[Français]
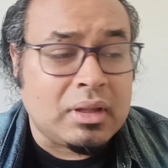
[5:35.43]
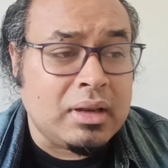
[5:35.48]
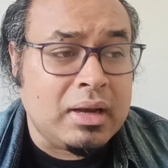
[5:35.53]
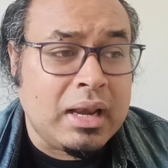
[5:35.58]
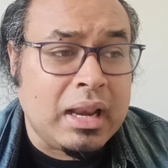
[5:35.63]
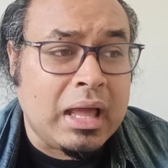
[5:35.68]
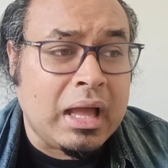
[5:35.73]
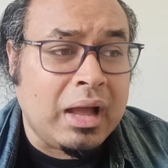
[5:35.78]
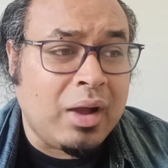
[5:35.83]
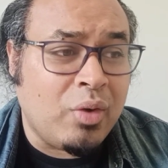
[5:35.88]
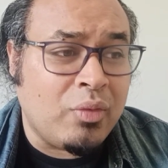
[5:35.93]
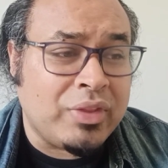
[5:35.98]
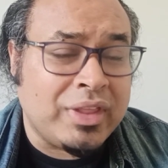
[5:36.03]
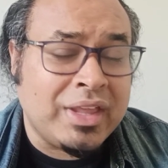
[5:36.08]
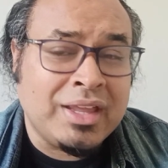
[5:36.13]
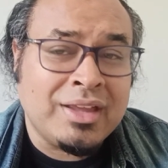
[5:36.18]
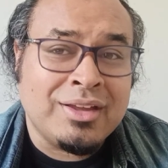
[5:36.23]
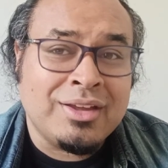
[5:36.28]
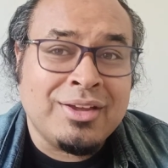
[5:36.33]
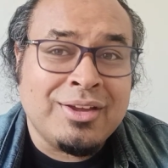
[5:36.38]
Là, on
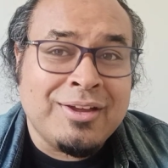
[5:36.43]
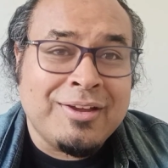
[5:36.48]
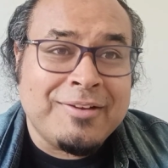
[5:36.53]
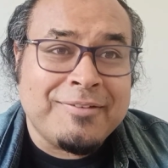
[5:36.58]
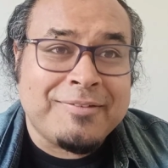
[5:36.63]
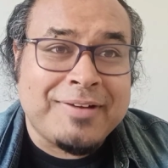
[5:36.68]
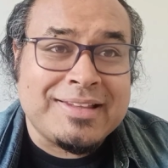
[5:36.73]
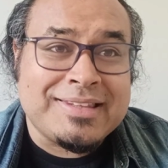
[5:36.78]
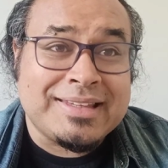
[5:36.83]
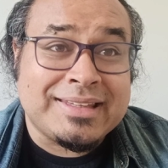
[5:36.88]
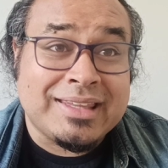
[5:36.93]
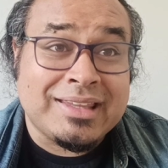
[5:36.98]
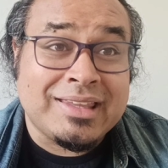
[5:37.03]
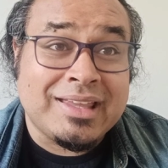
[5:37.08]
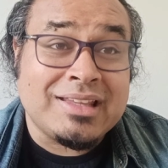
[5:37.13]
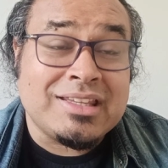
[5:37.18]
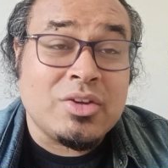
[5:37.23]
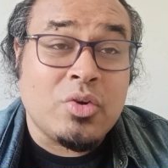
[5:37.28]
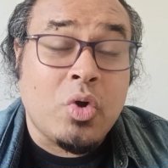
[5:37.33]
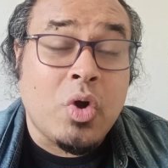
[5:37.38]
est face à
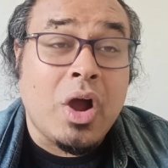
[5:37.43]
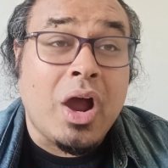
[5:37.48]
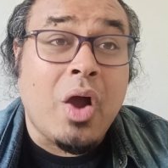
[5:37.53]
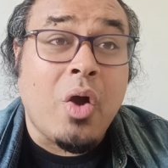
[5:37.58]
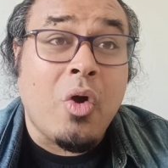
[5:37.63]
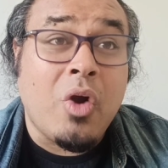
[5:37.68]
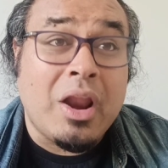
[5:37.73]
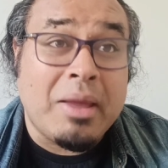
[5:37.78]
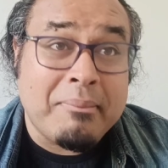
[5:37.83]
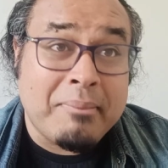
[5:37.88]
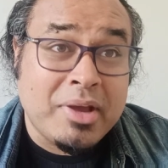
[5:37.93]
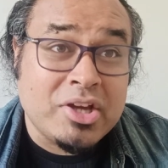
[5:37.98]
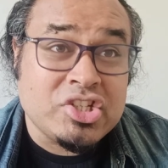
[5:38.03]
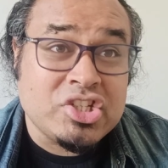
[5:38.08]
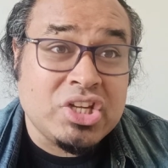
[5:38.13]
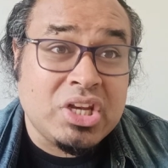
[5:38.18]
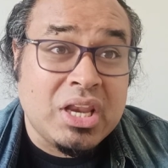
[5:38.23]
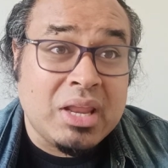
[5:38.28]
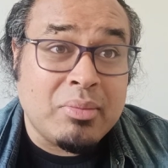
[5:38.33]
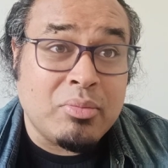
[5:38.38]
quelqu'un qui croit en la
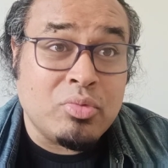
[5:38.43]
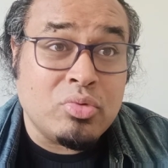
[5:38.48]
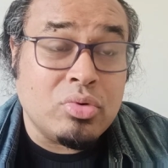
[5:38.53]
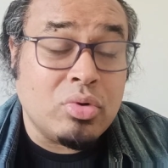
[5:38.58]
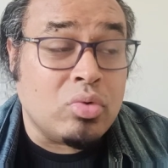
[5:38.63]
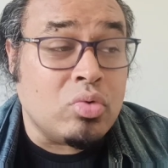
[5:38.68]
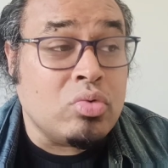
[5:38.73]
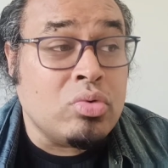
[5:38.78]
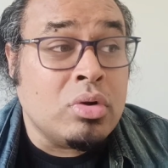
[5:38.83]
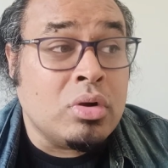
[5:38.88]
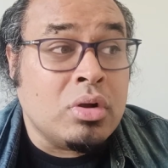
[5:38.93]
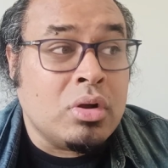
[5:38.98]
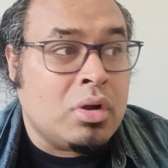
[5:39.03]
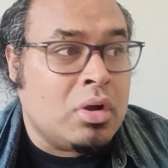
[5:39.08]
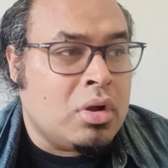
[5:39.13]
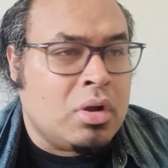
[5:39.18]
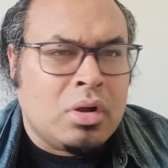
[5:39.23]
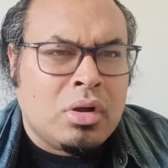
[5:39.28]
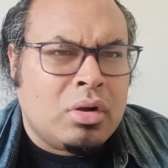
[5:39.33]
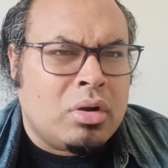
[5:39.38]
magie de l'amour ou
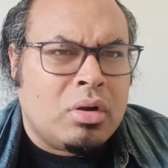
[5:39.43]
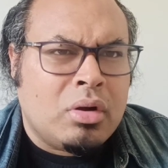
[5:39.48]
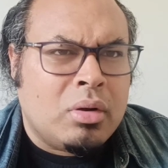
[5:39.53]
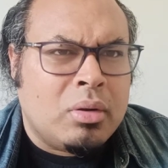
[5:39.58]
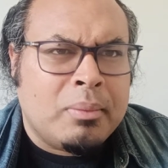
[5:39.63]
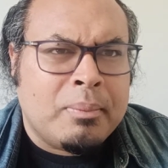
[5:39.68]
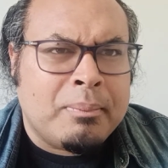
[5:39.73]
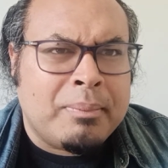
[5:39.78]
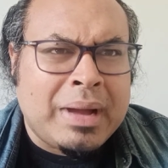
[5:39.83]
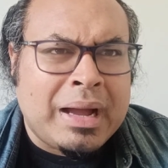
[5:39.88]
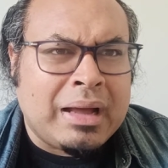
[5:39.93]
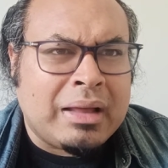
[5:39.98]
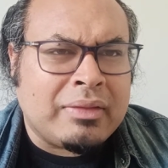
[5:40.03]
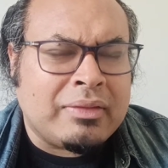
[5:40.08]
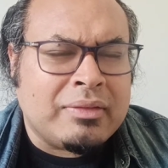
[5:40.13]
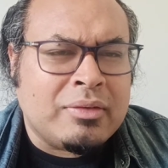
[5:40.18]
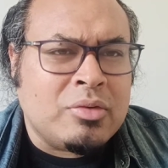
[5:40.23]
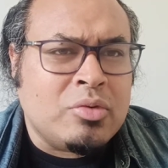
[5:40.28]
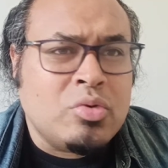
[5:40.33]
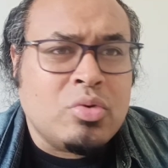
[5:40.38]

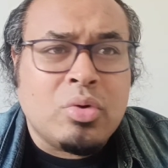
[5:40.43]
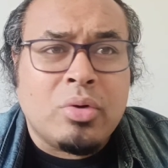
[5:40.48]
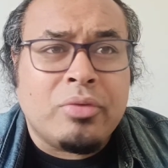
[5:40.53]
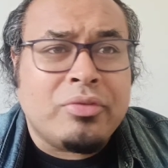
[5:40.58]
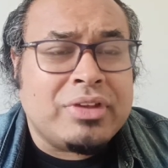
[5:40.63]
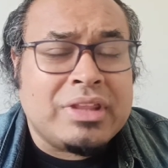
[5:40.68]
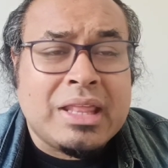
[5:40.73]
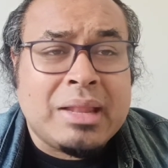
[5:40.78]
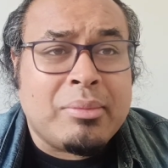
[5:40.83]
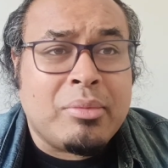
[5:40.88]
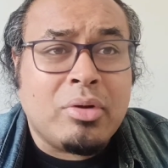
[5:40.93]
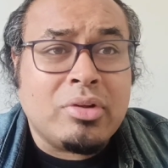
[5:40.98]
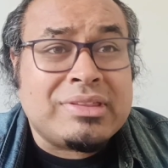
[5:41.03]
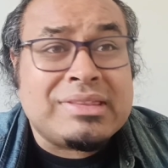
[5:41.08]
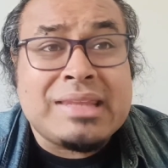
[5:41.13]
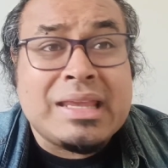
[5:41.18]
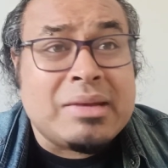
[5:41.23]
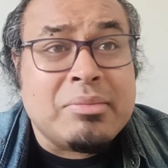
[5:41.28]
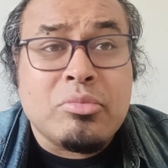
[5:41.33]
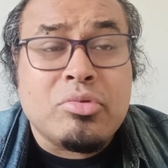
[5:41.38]
Barn, ou finalement
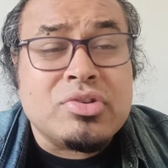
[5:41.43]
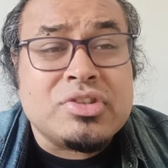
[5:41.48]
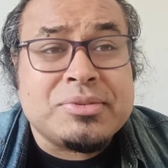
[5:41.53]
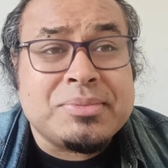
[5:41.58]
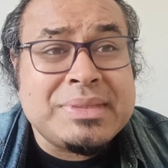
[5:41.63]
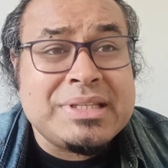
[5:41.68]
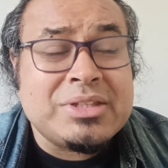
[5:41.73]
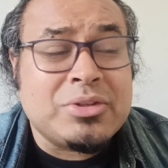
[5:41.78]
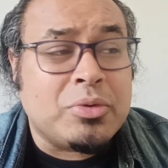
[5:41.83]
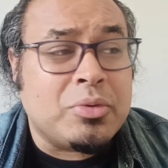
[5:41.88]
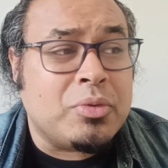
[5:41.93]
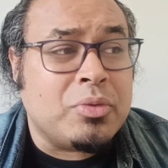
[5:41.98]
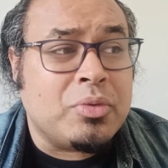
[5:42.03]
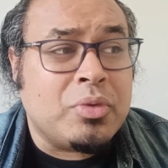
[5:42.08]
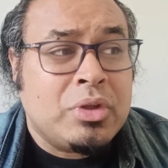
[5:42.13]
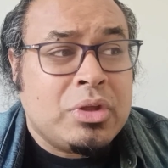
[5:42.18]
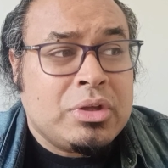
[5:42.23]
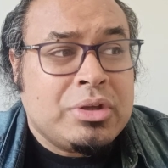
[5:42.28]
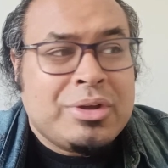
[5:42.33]
Ted Mosby euh,